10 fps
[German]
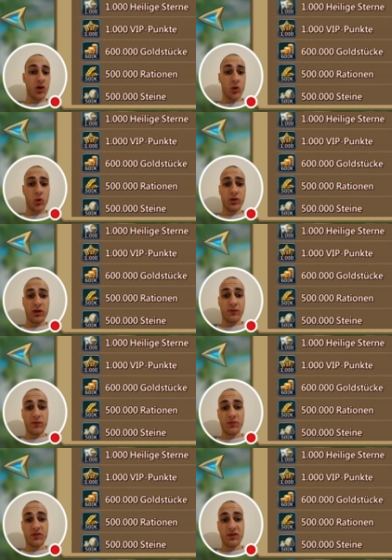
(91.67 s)
Und nach
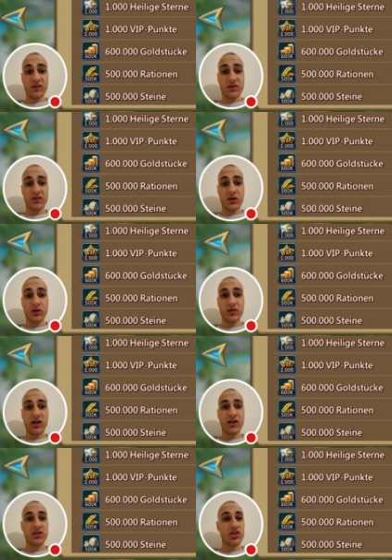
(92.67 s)
25.000
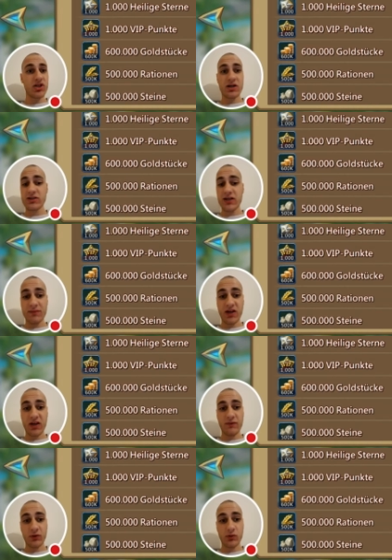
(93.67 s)
heiligen Sternen kam der
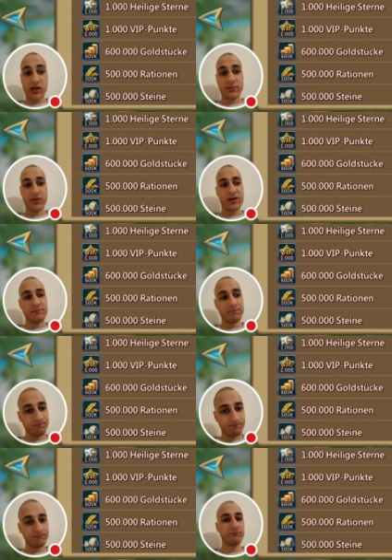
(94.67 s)
einfach nur einmal.
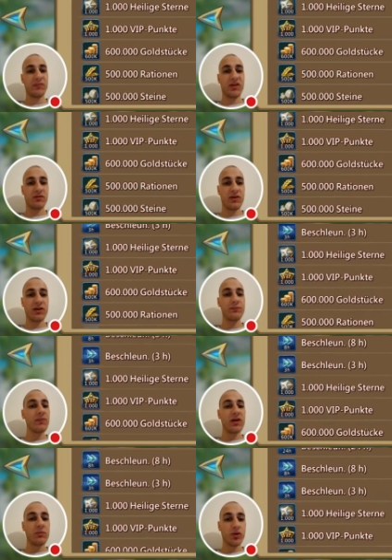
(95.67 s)
Deswegen
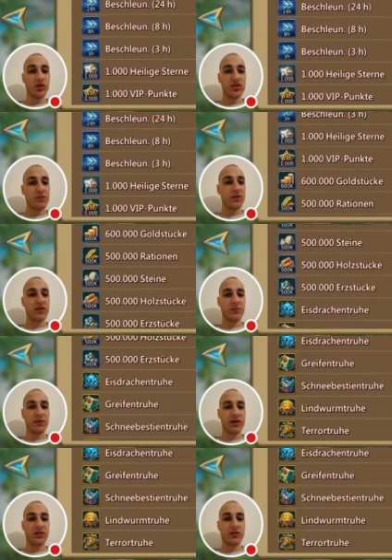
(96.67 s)
musste ich mir dieses
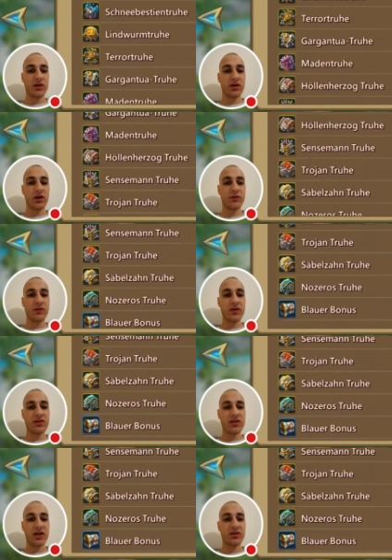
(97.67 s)
Paket sogar kaufen, sonst hätte
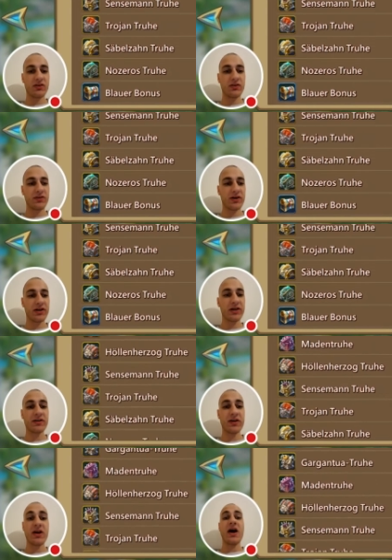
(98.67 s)
ich eine Quest verkackt.
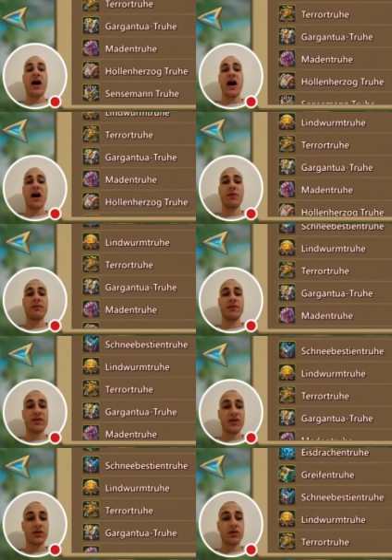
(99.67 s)
Aber wie ihr
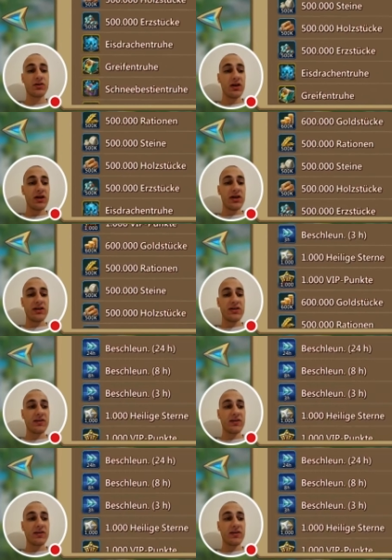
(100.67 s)
sehen könnt, hier sind